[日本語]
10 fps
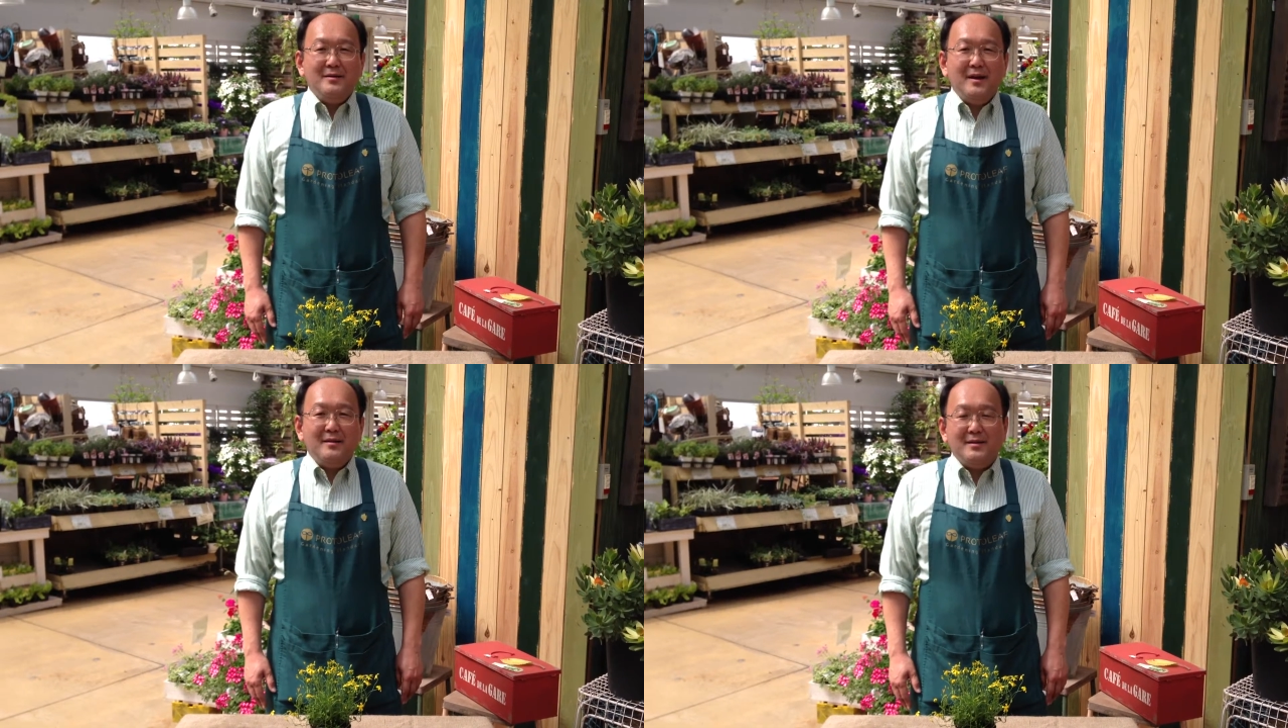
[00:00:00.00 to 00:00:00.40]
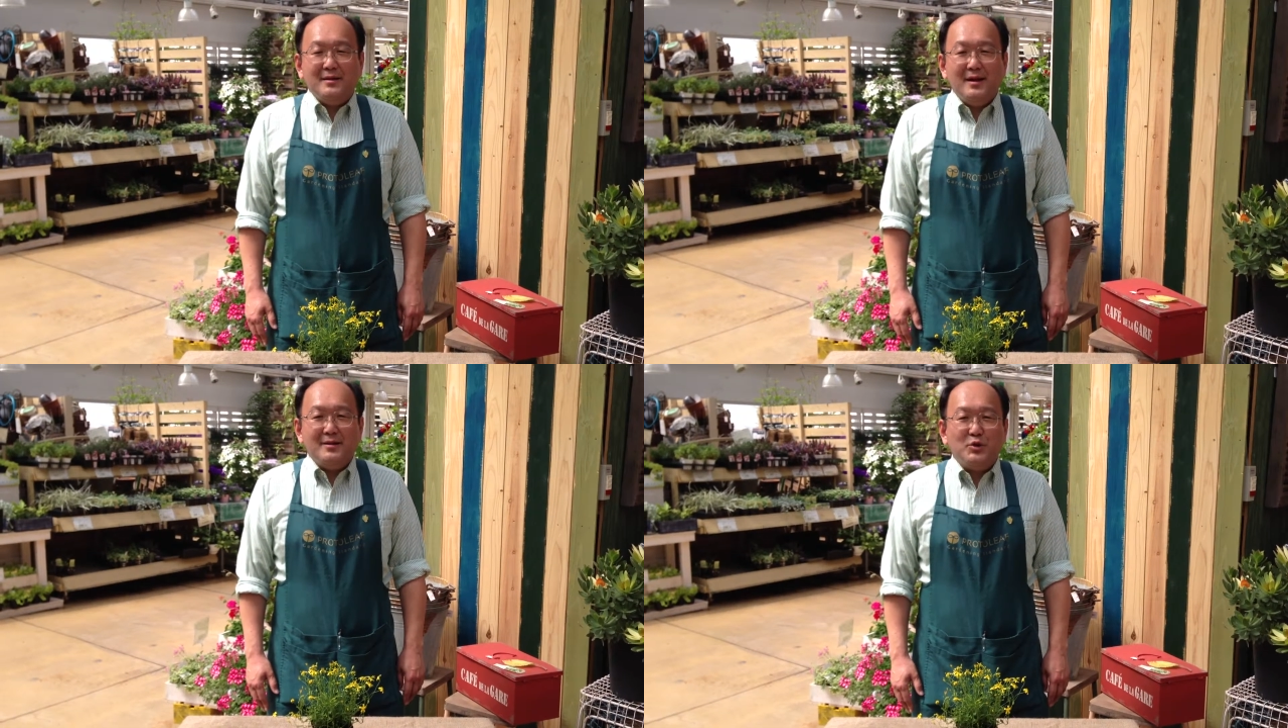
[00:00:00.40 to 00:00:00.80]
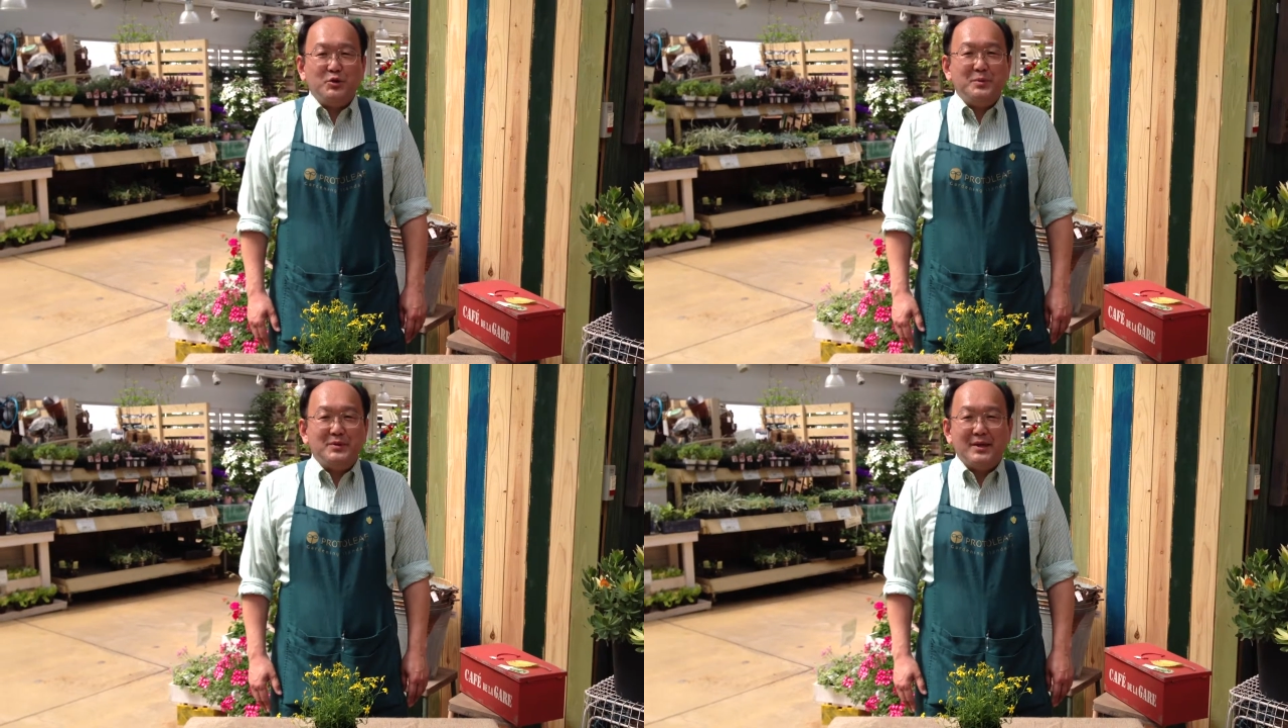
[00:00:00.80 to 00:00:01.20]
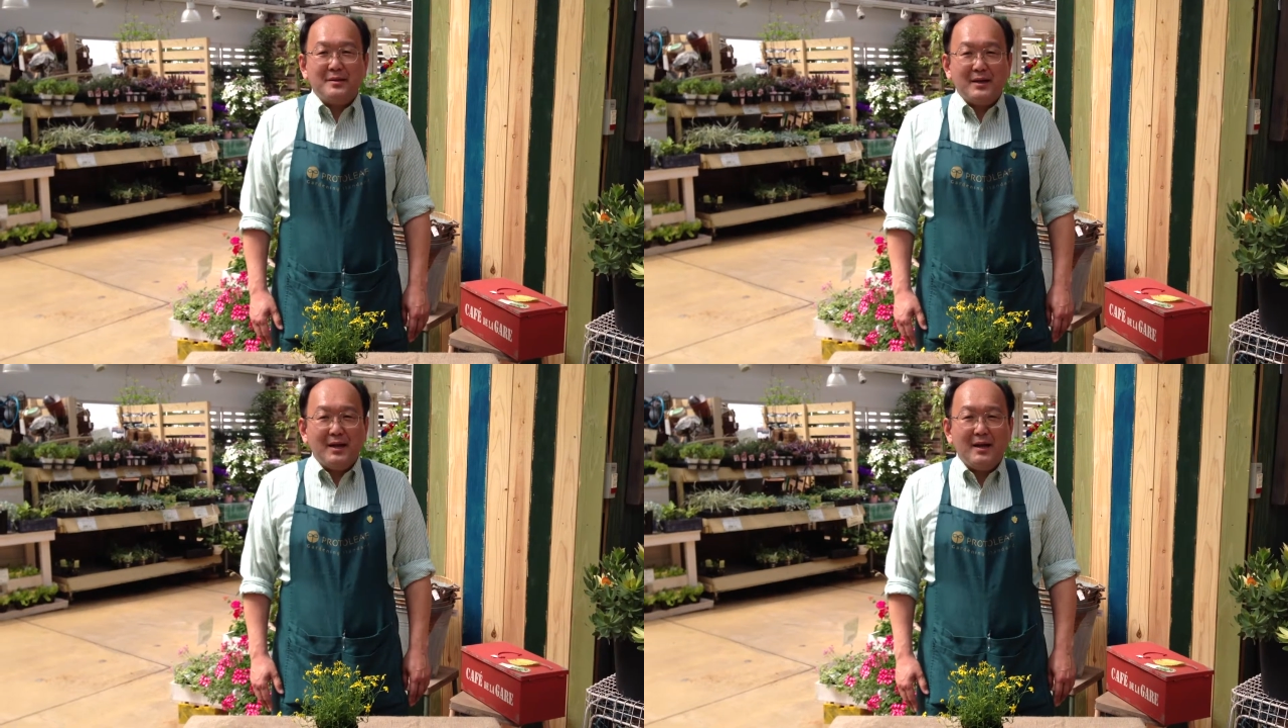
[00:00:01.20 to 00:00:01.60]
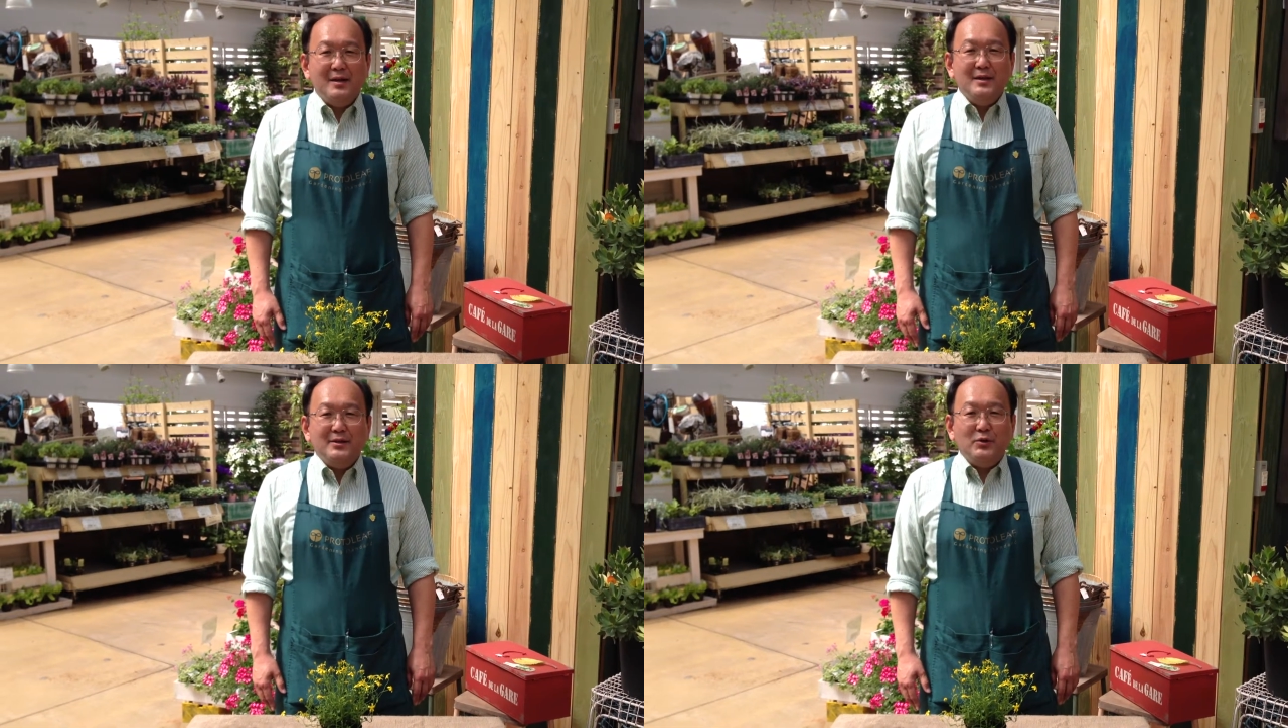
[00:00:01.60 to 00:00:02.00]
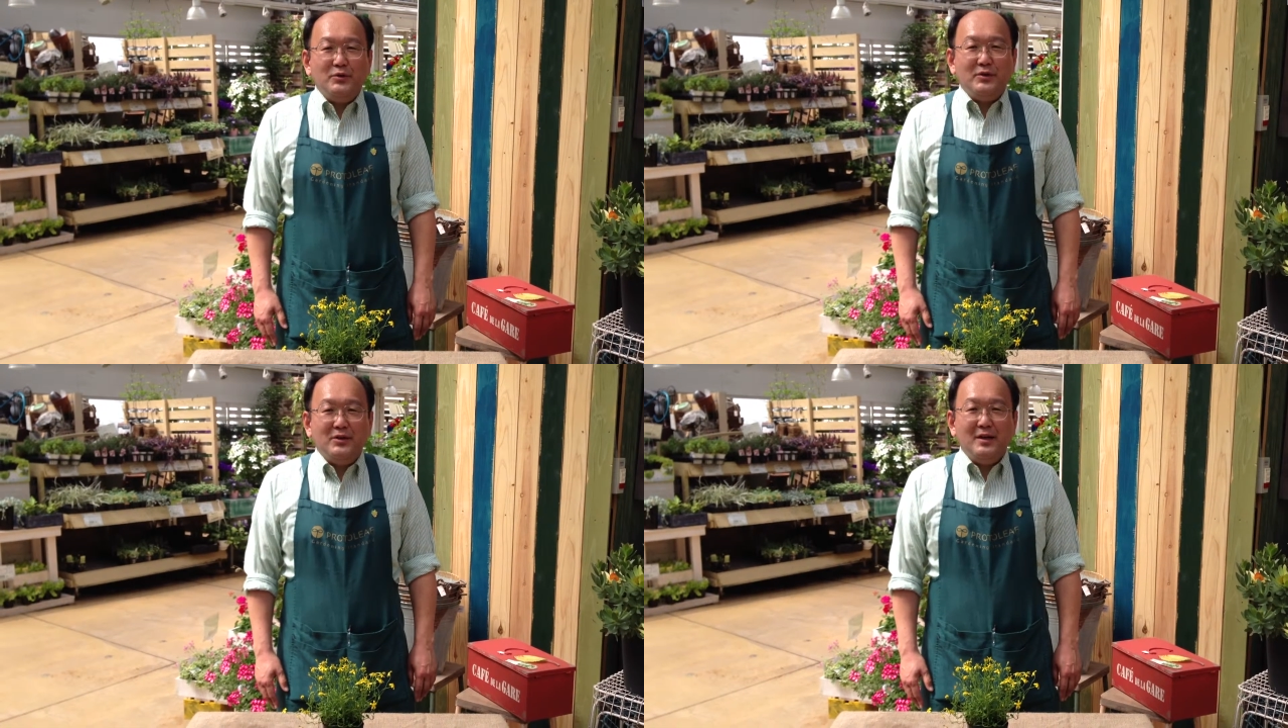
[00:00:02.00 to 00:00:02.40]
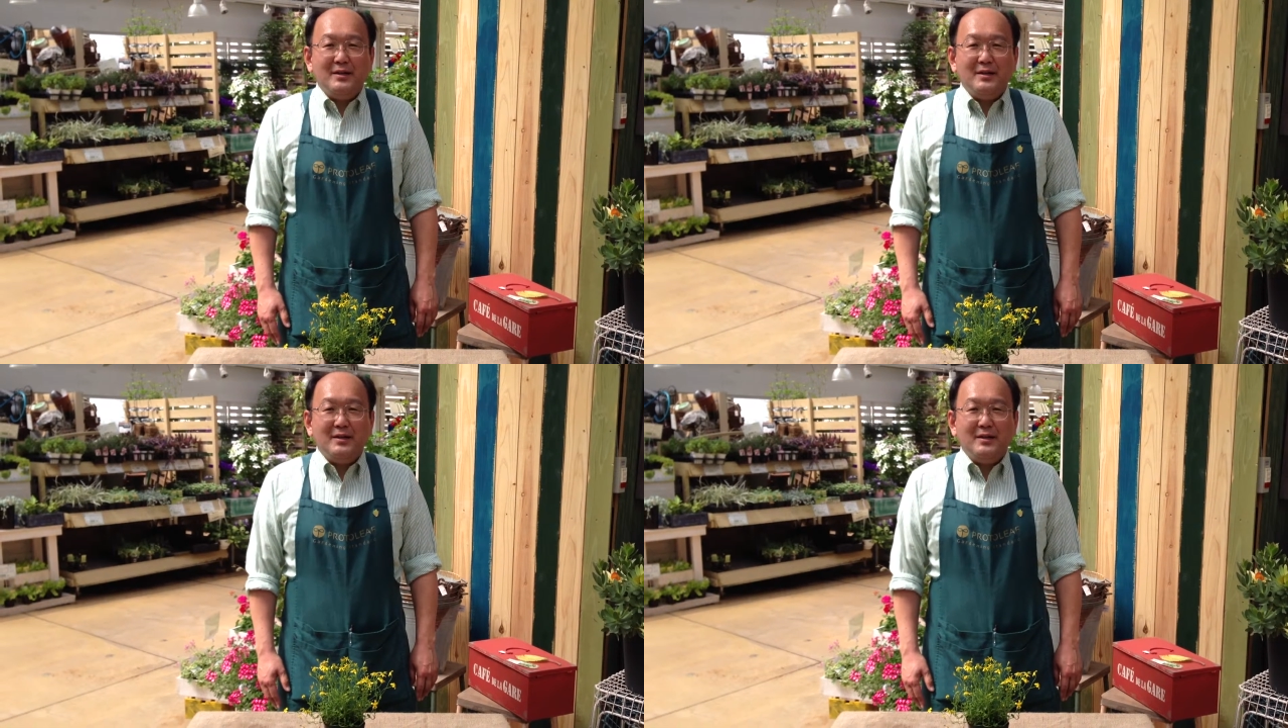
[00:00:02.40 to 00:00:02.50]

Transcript: 大好きな植物ですからよく日の